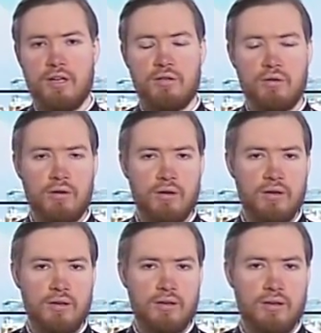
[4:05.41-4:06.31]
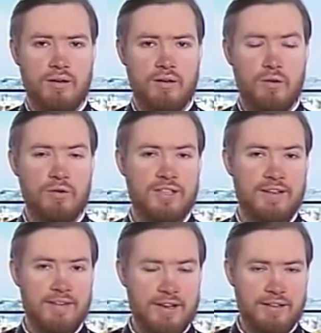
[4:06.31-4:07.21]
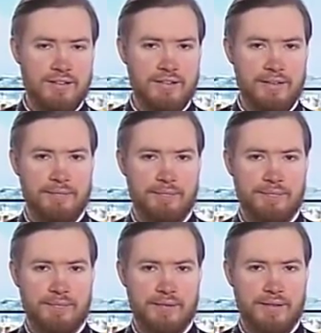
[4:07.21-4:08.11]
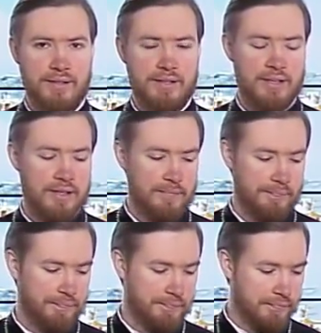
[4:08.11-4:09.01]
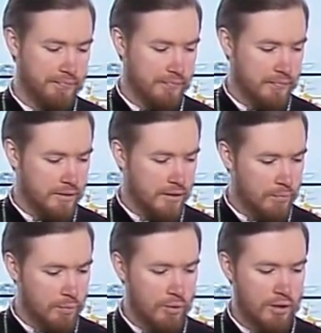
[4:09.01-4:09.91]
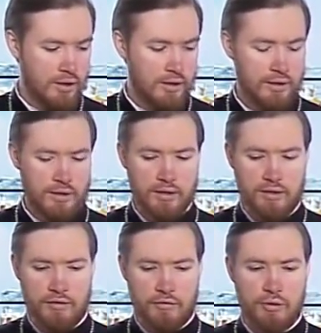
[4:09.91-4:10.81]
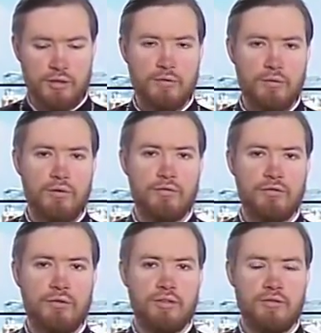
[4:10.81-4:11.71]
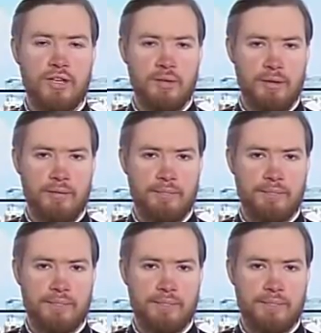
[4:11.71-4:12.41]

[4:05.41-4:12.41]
Но он доверился, и Бог вел его все это время.